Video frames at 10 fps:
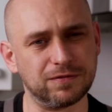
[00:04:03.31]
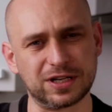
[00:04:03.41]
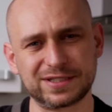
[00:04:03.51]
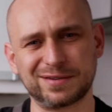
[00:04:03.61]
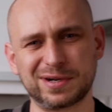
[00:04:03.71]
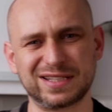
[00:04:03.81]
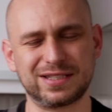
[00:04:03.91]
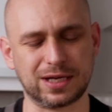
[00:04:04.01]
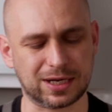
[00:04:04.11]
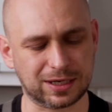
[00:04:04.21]
W
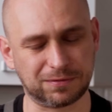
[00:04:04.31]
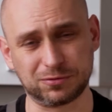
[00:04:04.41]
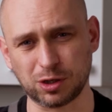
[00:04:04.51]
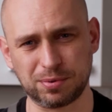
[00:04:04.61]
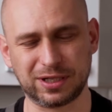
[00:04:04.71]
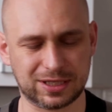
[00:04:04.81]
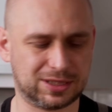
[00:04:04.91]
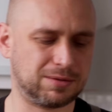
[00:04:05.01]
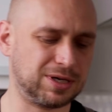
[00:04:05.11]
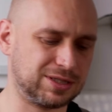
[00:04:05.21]
restauracjach, w dobrych
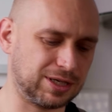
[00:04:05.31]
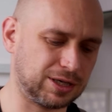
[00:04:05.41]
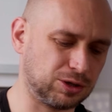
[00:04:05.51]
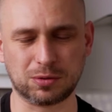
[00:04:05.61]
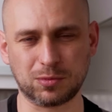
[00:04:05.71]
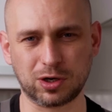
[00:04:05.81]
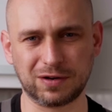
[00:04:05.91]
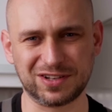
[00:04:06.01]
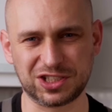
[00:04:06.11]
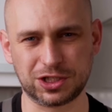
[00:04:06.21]
restauracjach tą
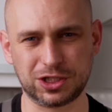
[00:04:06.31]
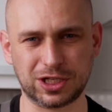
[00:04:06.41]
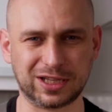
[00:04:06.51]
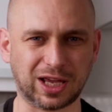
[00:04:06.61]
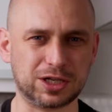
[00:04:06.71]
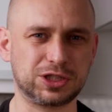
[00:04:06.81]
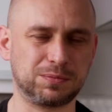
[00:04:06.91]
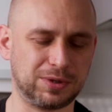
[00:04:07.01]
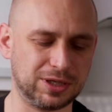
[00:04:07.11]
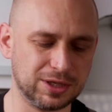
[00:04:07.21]
okrywę się ścina tak,
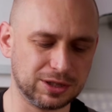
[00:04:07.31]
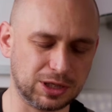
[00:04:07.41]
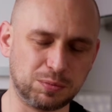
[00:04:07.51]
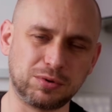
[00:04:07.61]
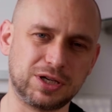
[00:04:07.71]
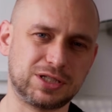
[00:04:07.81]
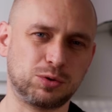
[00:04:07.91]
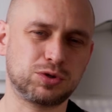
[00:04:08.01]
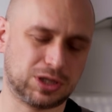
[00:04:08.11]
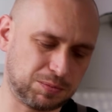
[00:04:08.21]
żeby nie było jej za
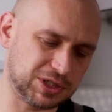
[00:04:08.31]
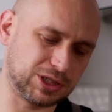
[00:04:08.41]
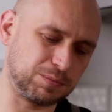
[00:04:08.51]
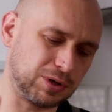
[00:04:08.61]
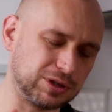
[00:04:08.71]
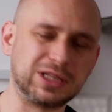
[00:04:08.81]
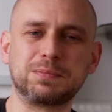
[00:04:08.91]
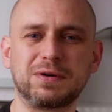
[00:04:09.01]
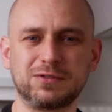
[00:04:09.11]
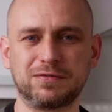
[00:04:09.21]
dużo, natomiast żeby ona na
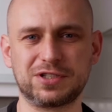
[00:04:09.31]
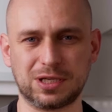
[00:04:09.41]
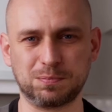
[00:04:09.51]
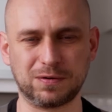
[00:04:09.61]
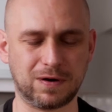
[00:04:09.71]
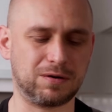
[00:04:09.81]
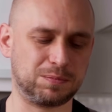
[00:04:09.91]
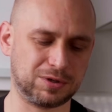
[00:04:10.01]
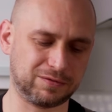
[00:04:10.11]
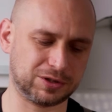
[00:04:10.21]
pewno występowała,
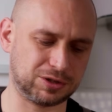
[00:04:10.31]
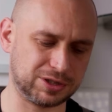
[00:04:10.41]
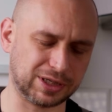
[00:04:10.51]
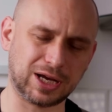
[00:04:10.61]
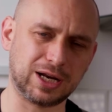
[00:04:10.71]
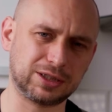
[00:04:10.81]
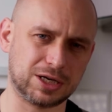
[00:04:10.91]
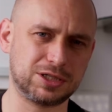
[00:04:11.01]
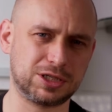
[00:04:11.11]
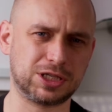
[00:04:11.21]
ponieważ to jest taka
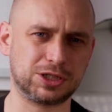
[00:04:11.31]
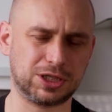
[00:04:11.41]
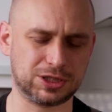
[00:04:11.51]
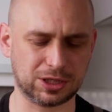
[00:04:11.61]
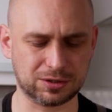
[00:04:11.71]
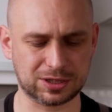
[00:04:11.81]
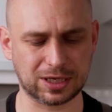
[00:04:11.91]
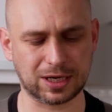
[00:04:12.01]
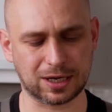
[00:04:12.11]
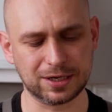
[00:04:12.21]
charakterystyczna część tego
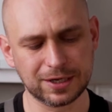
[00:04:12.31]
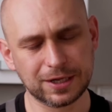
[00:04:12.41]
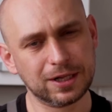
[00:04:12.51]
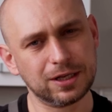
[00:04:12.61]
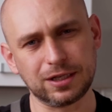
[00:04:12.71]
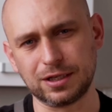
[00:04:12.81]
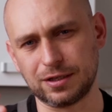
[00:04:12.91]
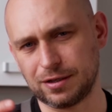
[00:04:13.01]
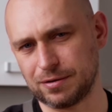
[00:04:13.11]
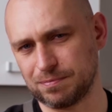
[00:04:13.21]
steka
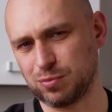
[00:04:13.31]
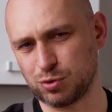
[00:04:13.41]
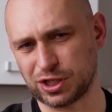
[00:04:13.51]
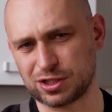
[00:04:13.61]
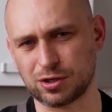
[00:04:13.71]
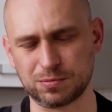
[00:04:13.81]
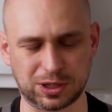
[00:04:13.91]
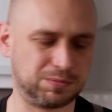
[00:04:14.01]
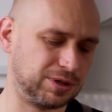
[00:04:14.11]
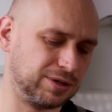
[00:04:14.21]
i ludzie chcą,
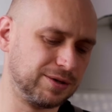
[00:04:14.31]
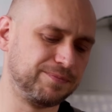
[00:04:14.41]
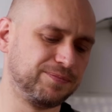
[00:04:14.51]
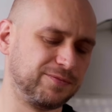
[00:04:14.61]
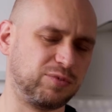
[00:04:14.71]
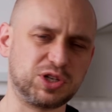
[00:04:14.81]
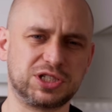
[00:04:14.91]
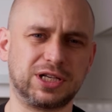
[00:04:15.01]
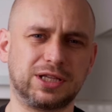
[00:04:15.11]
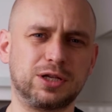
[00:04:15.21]
żeby
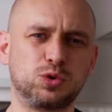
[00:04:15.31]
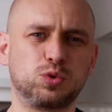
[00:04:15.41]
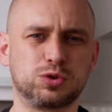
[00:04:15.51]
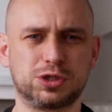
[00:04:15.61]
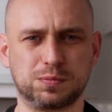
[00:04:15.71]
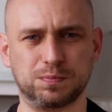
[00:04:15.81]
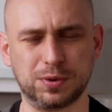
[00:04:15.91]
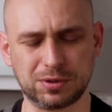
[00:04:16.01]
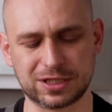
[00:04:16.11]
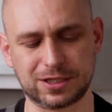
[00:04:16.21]
właśnie ten tłuszcz był na